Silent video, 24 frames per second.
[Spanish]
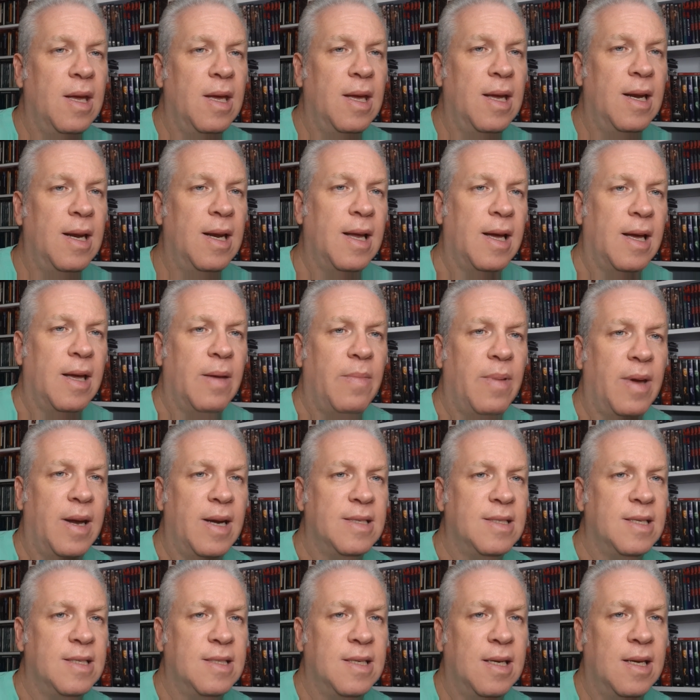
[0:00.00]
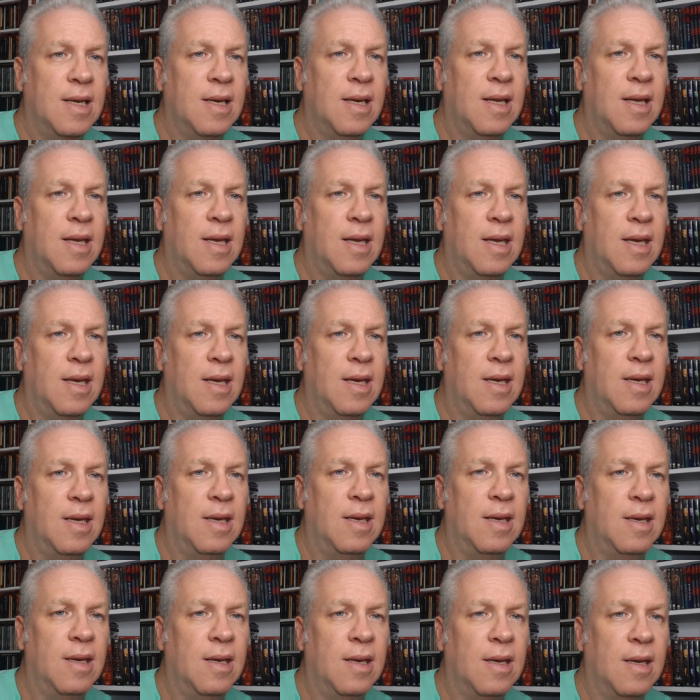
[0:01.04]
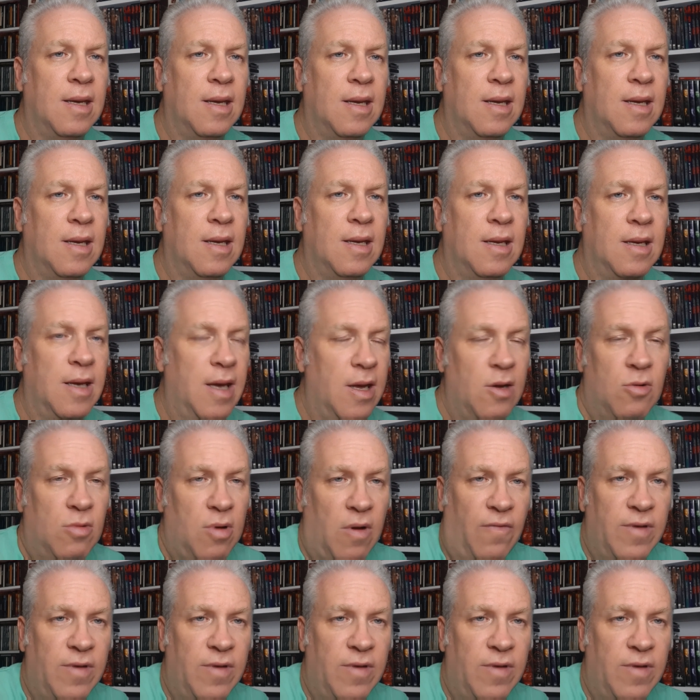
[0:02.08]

en la que parece ser que era una